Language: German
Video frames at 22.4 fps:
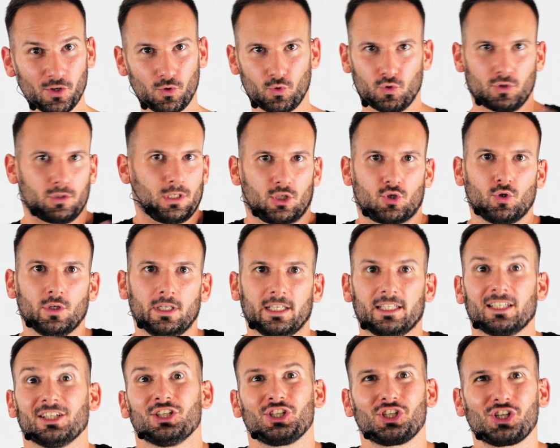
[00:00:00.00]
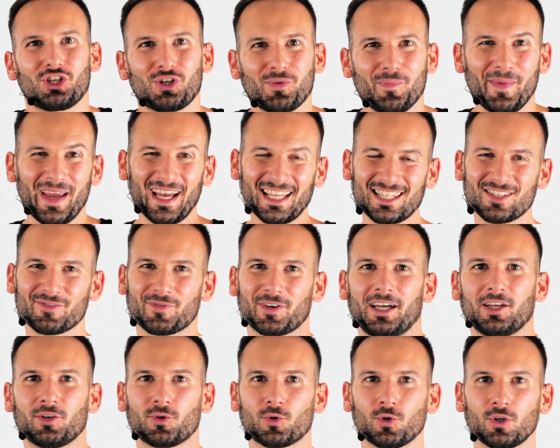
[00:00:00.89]
und natürlich
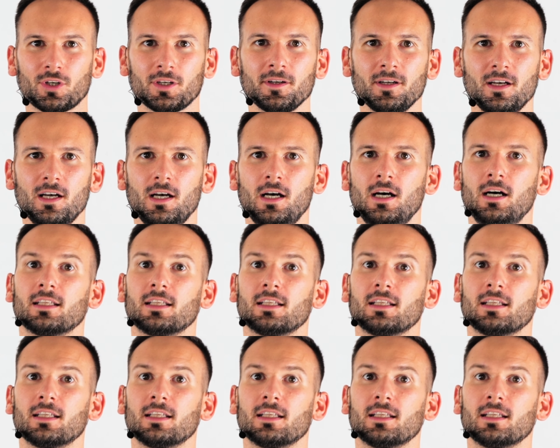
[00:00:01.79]
schmerzfreien Rücken?